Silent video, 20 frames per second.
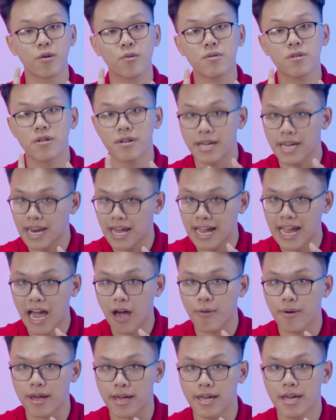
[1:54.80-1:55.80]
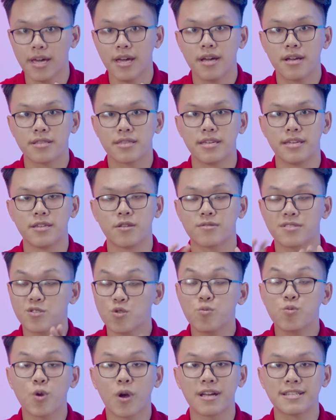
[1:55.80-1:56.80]
nó cực kỳ là cao này, thì nó sẽ
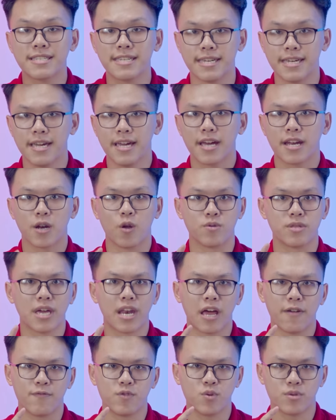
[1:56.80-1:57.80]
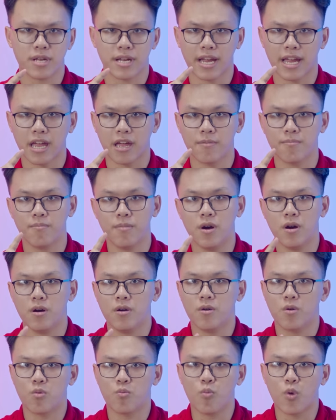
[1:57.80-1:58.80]
giúp cho cái gì? Đầu tiên là ví dụ như anh em mở
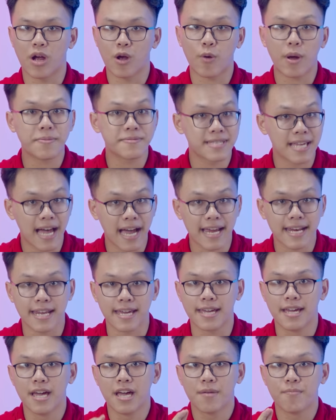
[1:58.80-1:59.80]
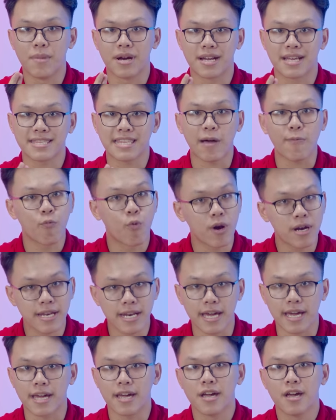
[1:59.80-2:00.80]
một cái website này, bật cái tab Word
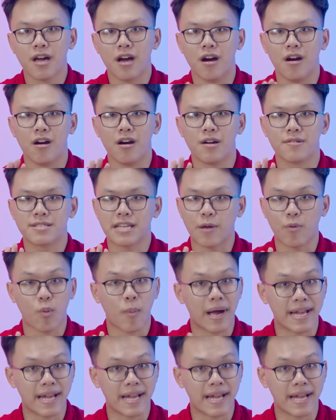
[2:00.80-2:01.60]
này, uh, chạy vào